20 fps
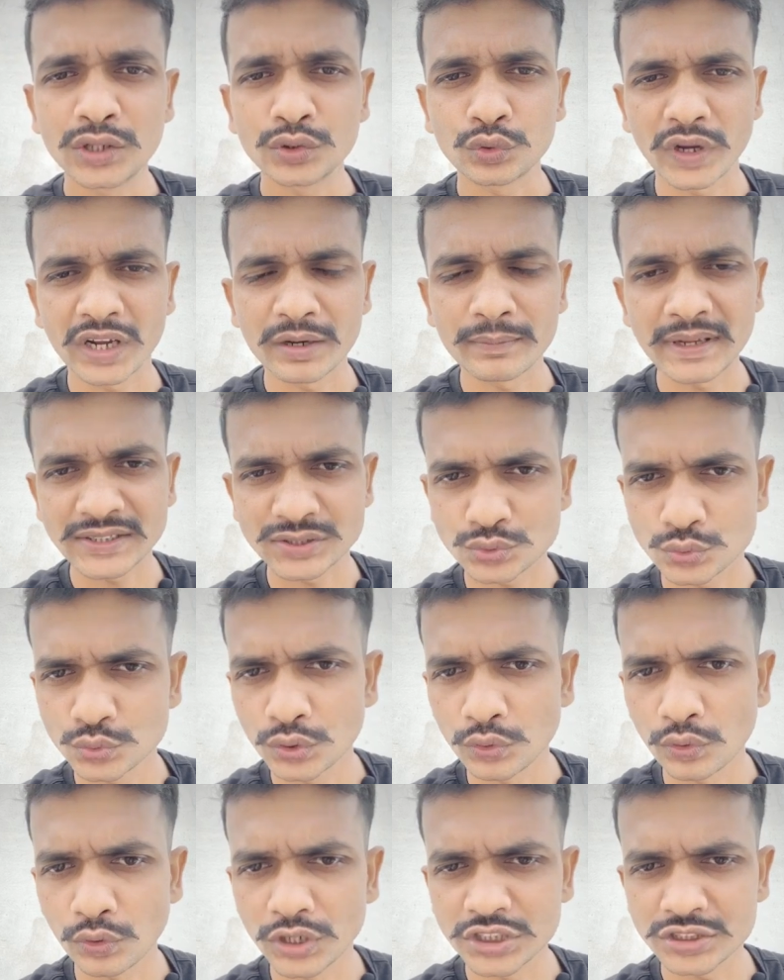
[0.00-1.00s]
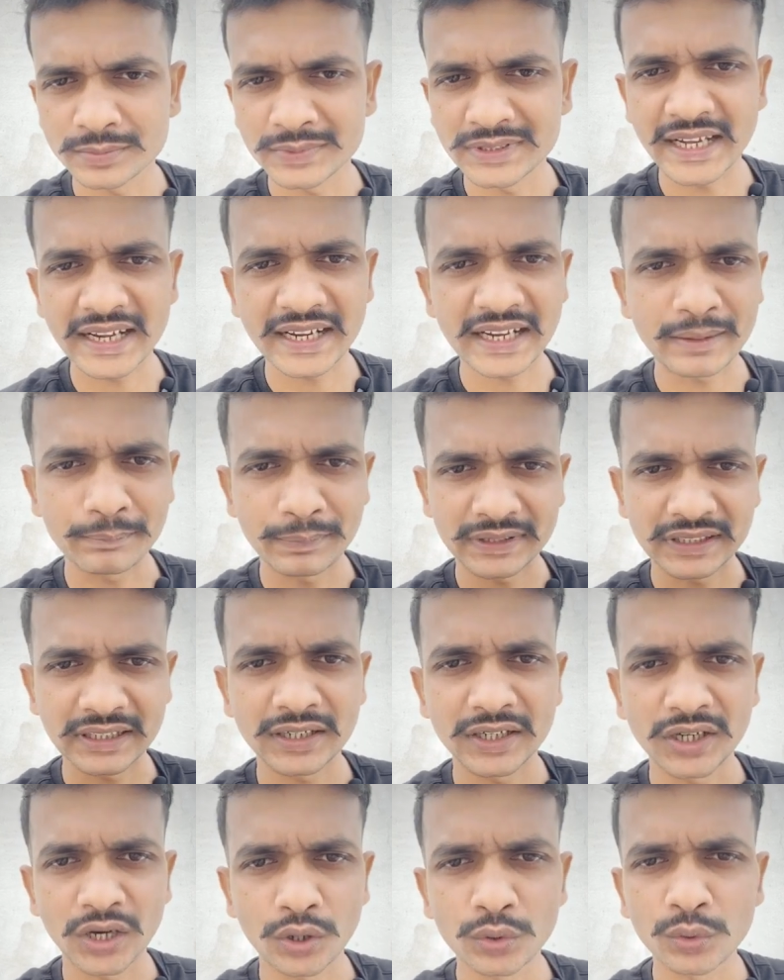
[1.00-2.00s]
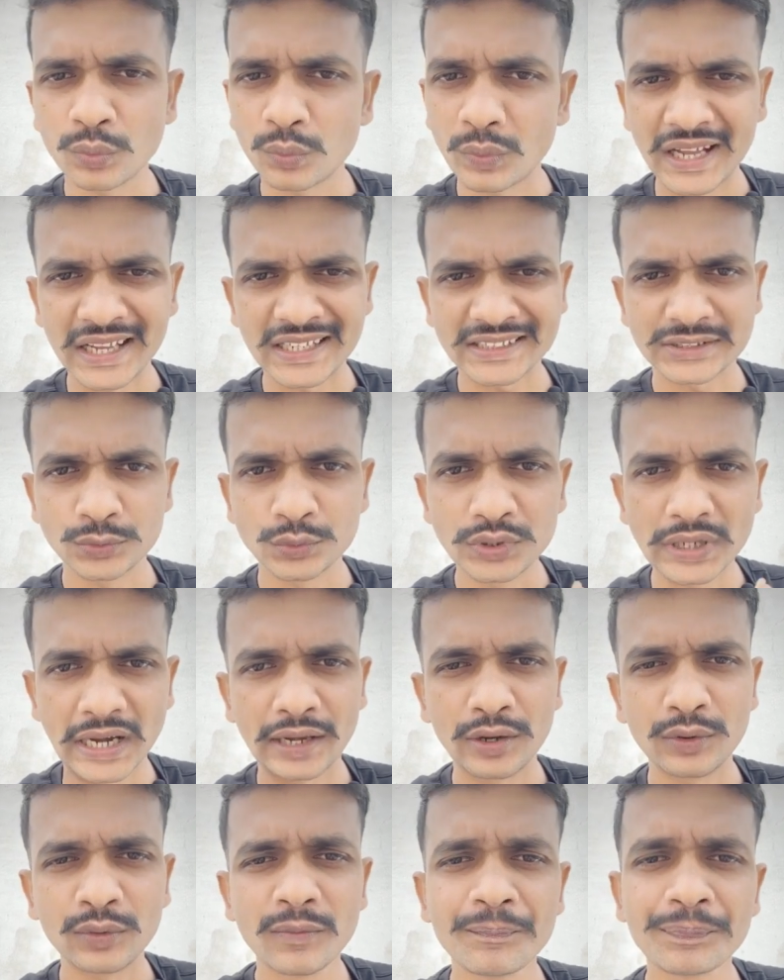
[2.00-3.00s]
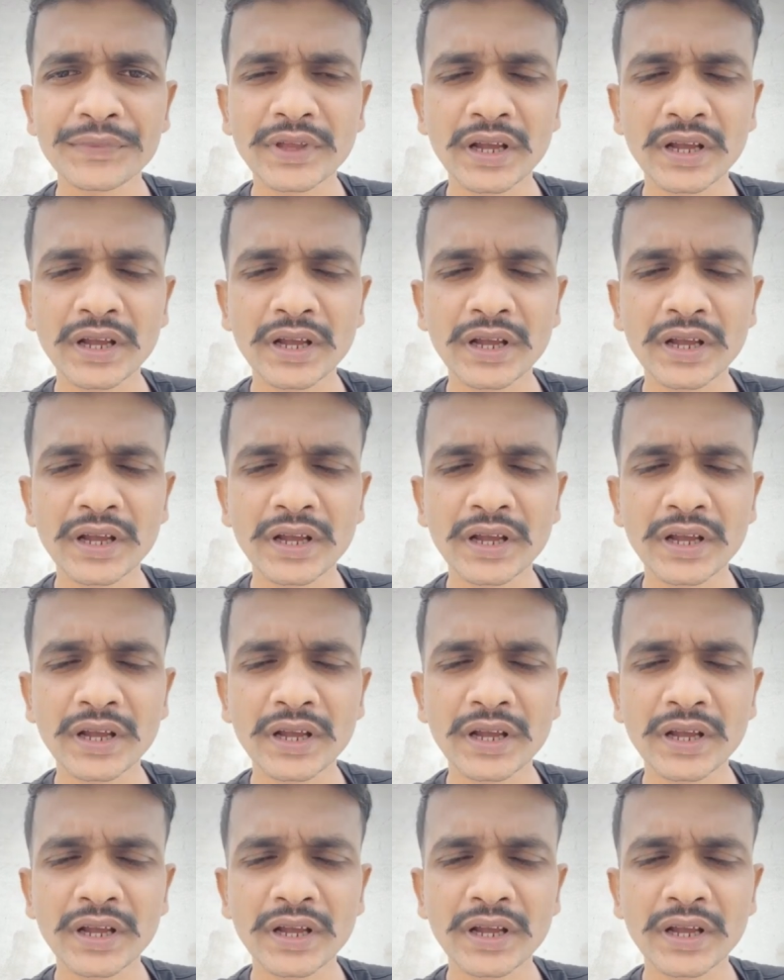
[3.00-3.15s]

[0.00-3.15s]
तो एक बार स्कूल कॉलेज में जाके आप पता कर लो वहाँ से उठा लो